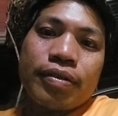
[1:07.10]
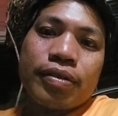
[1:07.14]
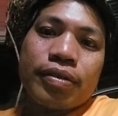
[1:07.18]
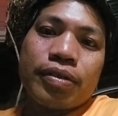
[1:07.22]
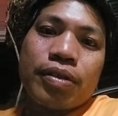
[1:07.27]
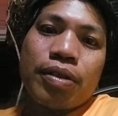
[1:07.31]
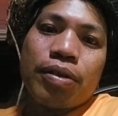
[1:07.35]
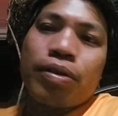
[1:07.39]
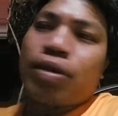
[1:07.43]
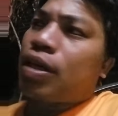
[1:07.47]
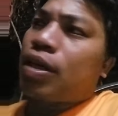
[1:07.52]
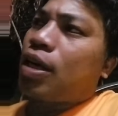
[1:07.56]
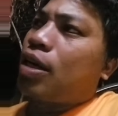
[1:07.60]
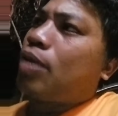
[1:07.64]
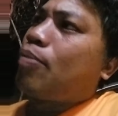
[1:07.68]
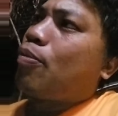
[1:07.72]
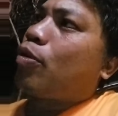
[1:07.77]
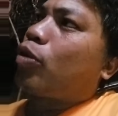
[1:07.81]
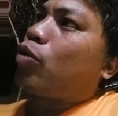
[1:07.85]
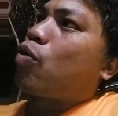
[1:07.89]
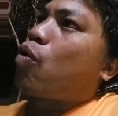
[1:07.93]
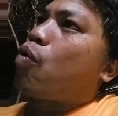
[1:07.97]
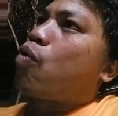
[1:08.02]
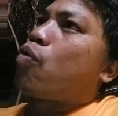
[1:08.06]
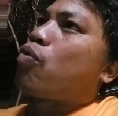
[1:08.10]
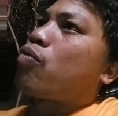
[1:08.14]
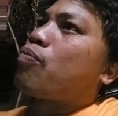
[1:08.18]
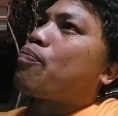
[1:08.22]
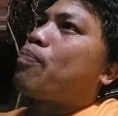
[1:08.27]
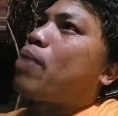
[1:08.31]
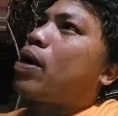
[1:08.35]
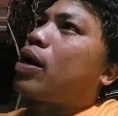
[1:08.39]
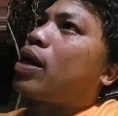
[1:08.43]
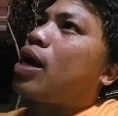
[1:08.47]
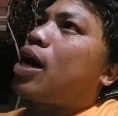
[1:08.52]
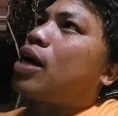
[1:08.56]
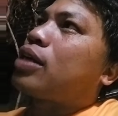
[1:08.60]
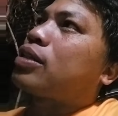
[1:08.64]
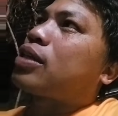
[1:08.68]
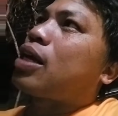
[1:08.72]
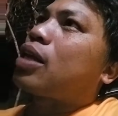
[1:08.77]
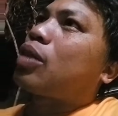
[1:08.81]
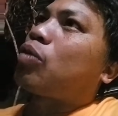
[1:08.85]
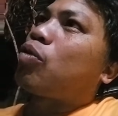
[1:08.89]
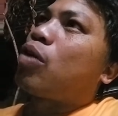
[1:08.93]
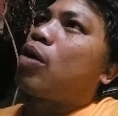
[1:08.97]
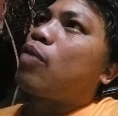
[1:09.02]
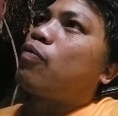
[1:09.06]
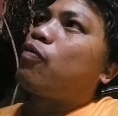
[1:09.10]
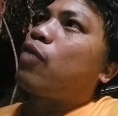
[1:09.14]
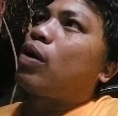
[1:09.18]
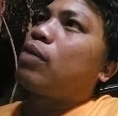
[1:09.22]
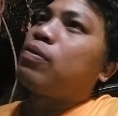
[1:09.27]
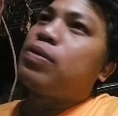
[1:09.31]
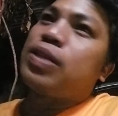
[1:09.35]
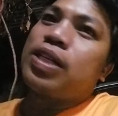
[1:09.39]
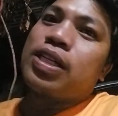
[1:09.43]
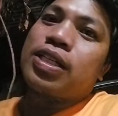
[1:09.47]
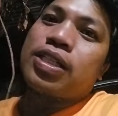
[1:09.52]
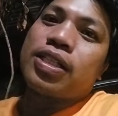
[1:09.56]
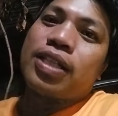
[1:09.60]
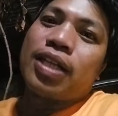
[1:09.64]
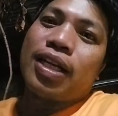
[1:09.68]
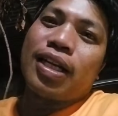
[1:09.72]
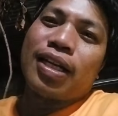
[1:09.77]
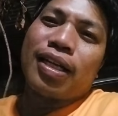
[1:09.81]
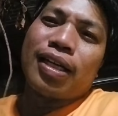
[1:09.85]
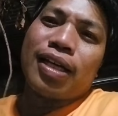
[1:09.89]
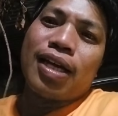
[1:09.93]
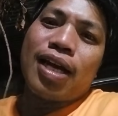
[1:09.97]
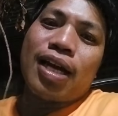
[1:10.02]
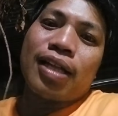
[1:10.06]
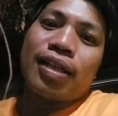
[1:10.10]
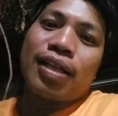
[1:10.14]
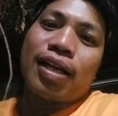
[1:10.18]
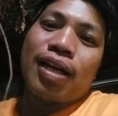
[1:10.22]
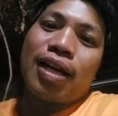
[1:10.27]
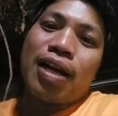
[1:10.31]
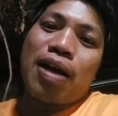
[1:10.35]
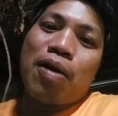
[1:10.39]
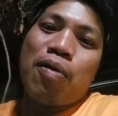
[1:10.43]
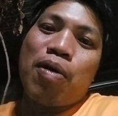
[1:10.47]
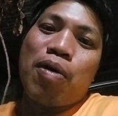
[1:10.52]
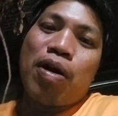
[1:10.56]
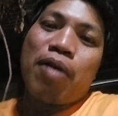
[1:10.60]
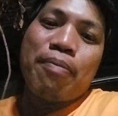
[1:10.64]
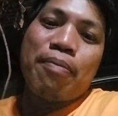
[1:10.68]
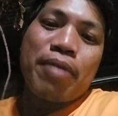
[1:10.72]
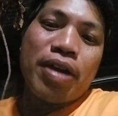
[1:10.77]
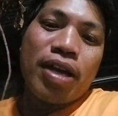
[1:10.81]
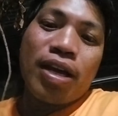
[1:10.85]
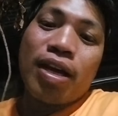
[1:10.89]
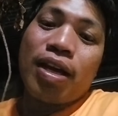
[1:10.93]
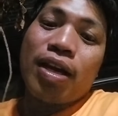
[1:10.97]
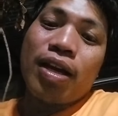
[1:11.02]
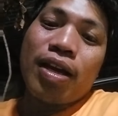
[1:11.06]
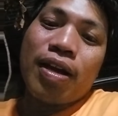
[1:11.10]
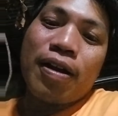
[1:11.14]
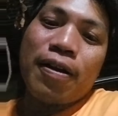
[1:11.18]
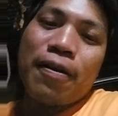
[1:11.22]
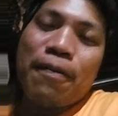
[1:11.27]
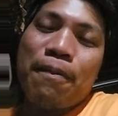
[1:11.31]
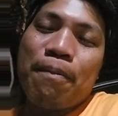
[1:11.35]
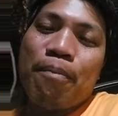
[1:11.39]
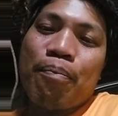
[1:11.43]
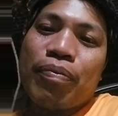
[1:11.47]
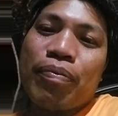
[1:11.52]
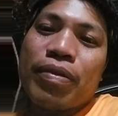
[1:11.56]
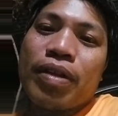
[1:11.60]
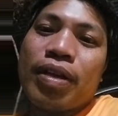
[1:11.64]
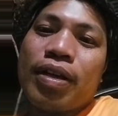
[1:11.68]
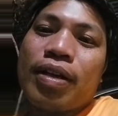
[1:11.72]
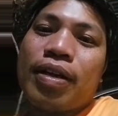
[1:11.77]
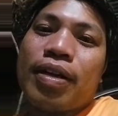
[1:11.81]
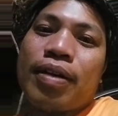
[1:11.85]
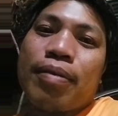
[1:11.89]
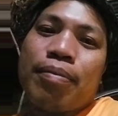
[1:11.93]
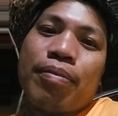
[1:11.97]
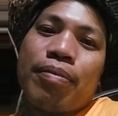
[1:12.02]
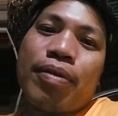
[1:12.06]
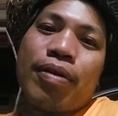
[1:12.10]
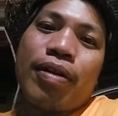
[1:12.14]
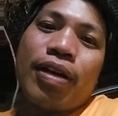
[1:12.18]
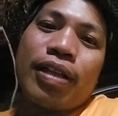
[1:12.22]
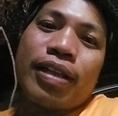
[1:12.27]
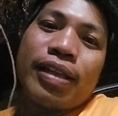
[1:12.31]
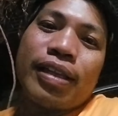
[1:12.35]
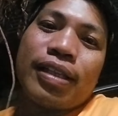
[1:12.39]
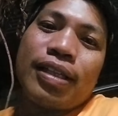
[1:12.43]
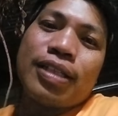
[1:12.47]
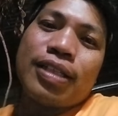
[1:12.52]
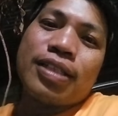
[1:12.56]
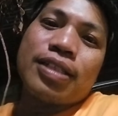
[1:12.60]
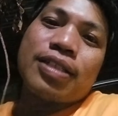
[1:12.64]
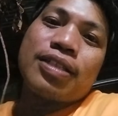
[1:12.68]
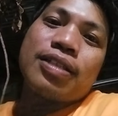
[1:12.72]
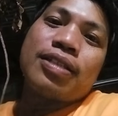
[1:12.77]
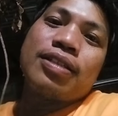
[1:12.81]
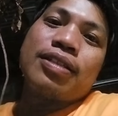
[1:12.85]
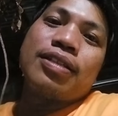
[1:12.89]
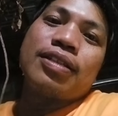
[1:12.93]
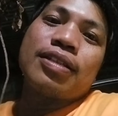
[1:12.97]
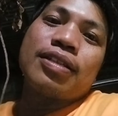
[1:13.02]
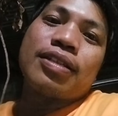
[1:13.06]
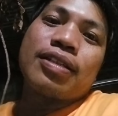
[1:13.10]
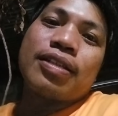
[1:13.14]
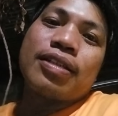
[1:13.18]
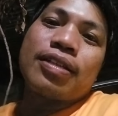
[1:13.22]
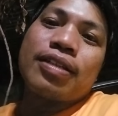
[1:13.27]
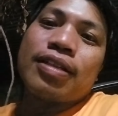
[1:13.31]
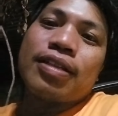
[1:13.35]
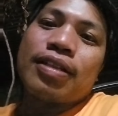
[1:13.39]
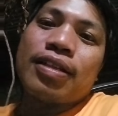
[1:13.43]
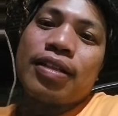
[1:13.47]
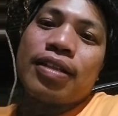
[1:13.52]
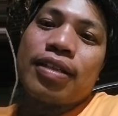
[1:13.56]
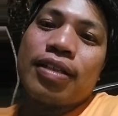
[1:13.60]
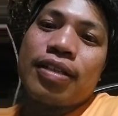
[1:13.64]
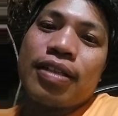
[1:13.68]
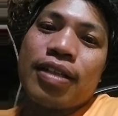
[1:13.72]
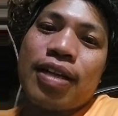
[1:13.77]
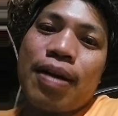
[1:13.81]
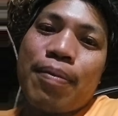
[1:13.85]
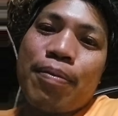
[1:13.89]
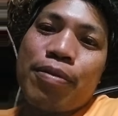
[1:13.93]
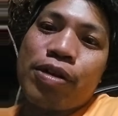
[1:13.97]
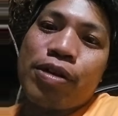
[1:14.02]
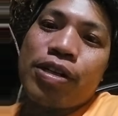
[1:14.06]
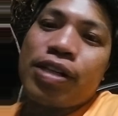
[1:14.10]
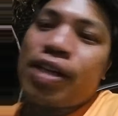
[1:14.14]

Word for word: so nakalimot ko kung para asa to ang 563 nga gihatag nako gabi eh. pero at least kamo